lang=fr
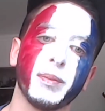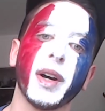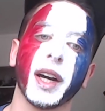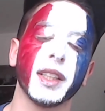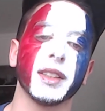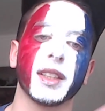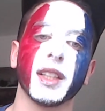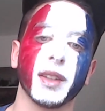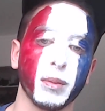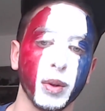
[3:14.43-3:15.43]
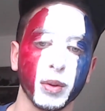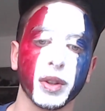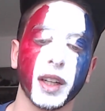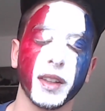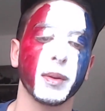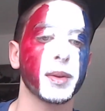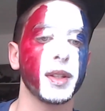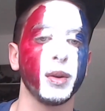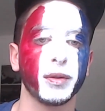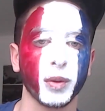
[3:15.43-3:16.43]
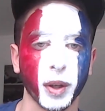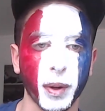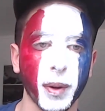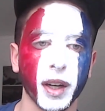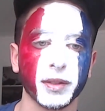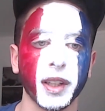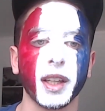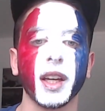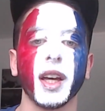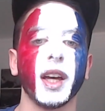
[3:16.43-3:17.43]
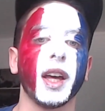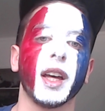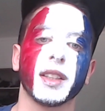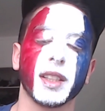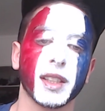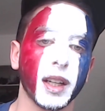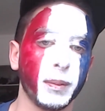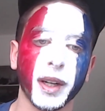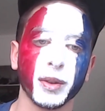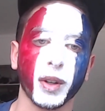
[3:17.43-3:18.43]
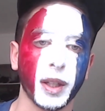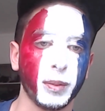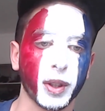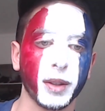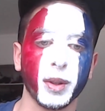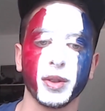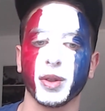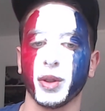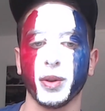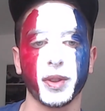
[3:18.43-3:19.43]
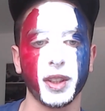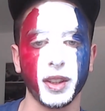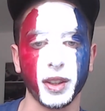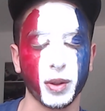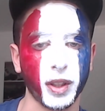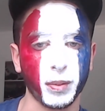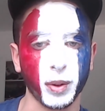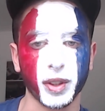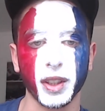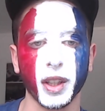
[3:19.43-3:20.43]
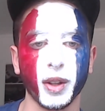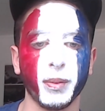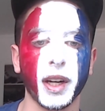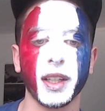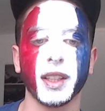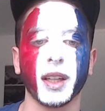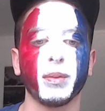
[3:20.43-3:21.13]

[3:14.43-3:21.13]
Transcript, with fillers: pareil un dessin avec beaucoup de travail, même si le fond est pas parfait. C'est sympa de voir les Pokémon sur, le petit, sur les petits euh, balais d'Harry